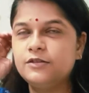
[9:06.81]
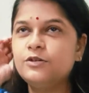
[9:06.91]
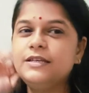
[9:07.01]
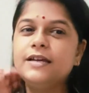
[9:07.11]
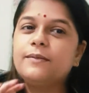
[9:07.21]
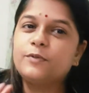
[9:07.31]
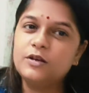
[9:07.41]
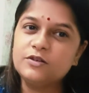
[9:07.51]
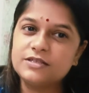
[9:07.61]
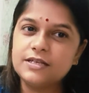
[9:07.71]
सो इसे
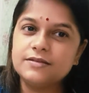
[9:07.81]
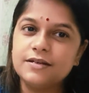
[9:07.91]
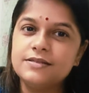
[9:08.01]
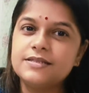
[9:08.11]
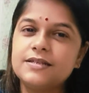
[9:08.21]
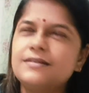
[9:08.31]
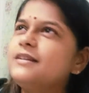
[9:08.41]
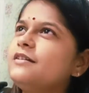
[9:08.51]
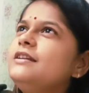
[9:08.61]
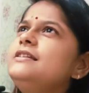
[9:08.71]
बहुत ही अच्छे से गुड
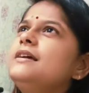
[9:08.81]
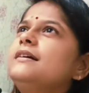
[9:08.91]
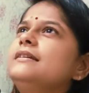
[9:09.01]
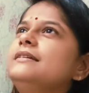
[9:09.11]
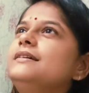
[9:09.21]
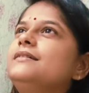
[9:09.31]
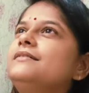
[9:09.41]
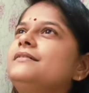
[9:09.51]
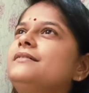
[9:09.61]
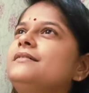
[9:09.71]
विशेस देना आप लोग
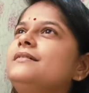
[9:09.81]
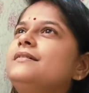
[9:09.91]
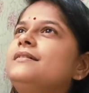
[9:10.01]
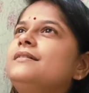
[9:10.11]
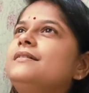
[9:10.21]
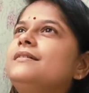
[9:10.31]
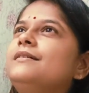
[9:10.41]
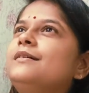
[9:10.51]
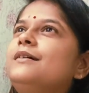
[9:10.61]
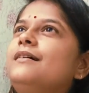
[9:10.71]
तो इसी के
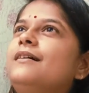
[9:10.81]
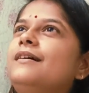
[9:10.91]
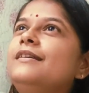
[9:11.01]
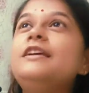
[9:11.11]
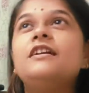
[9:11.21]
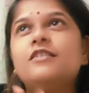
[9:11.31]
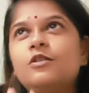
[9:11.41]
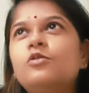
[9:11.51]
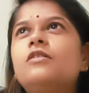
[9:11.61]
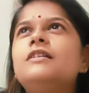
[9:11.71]
साथ ना मैं अपनी वीडियो
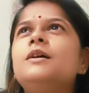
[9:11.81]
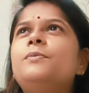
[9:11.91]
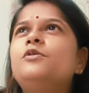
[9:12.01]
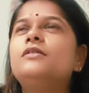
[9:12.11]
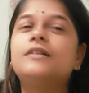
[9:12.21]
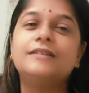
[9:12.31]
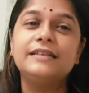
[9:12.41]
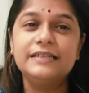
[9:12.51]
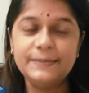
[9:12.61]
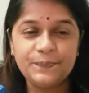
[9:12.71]
को करूँगी
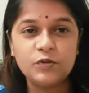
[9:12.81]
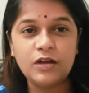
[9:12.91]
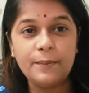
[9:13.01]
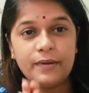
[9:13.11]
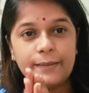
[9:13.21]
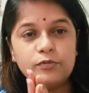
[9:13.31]
यहीं पे एंड